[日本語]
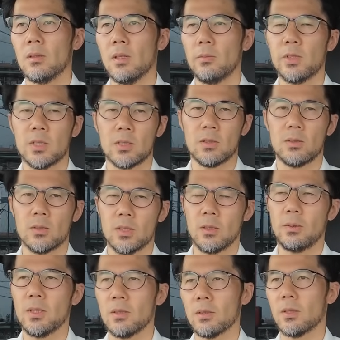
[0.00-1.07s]
いや皆さんこんにち
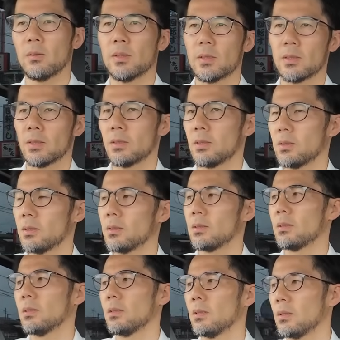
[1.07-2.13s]
はバンでございま
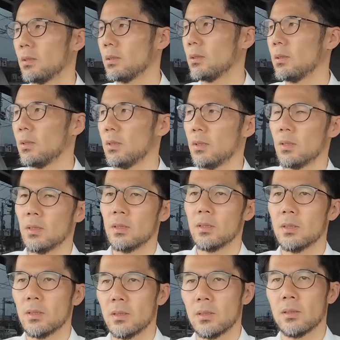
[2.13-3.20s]
す
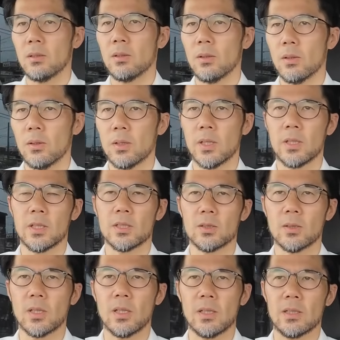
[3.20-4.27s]
お元気で
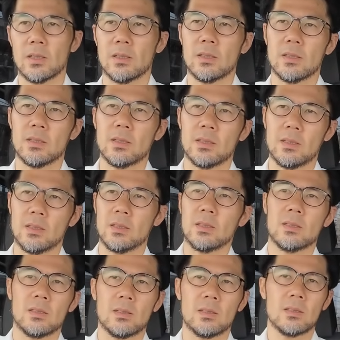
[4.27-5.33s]
しょうか
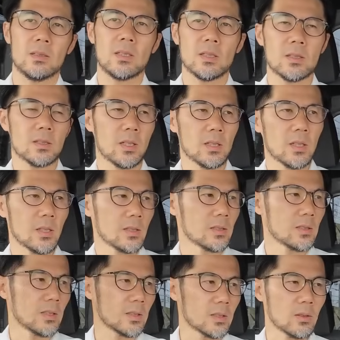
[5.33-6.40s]
シャツ姿で
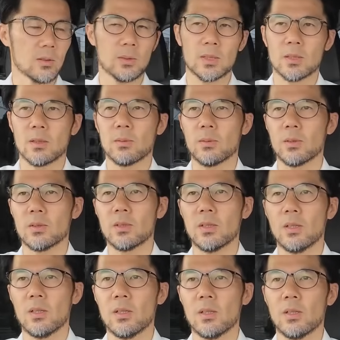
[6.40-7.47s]
失礼しておりますけど
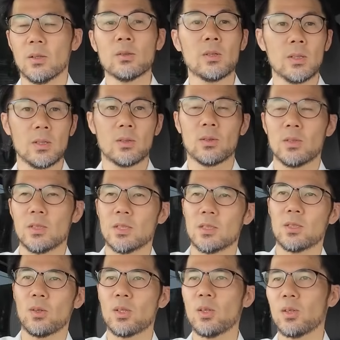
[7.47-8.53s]
本当はねここに
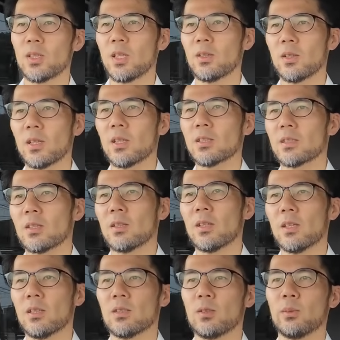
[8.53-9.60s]
直旗を着ないといけないんですけど
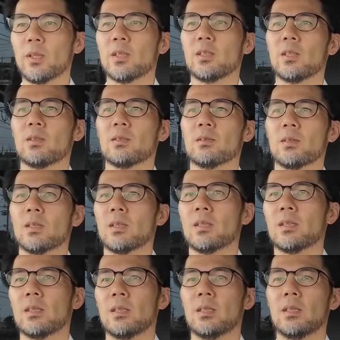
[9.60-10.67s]
ね人前に出るには、
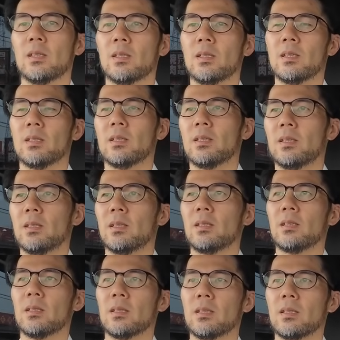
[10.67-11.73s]

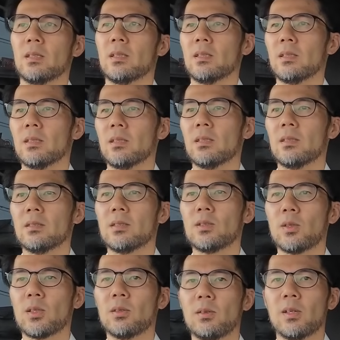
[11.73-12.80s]
えー、
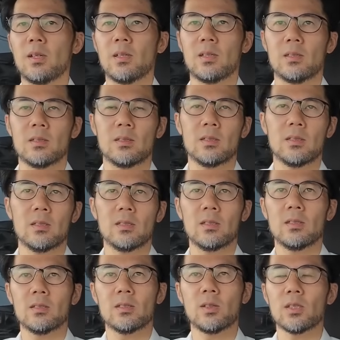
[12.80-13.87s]
直旗は
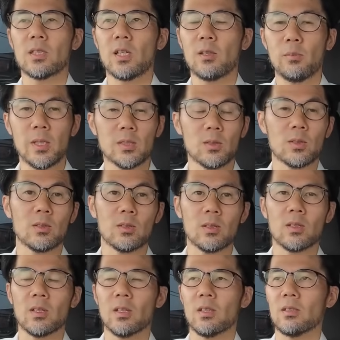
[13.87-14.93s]
直旗最近ベストって言
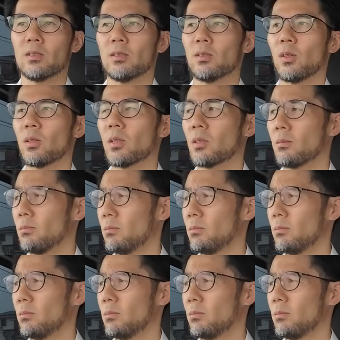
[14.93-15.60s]
うけどね直